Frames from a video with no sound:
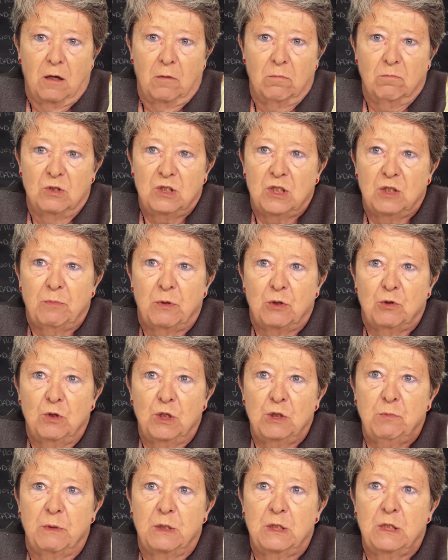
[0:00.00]
muchas
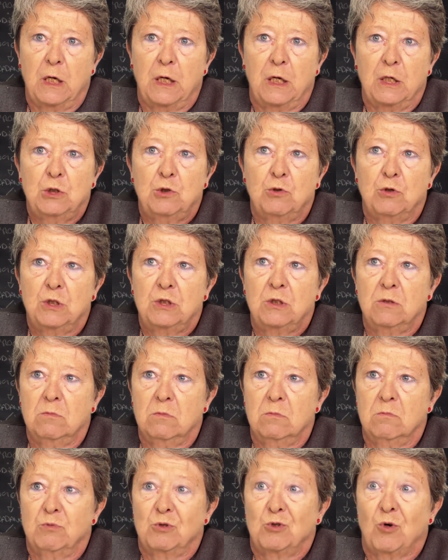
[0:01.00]
personas piensan que esto es
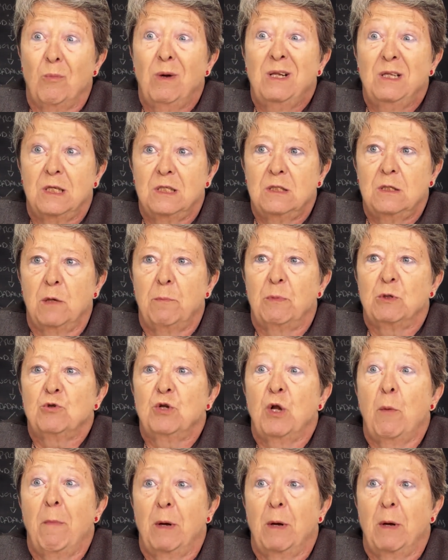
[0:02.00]
mm, pues como antes las personas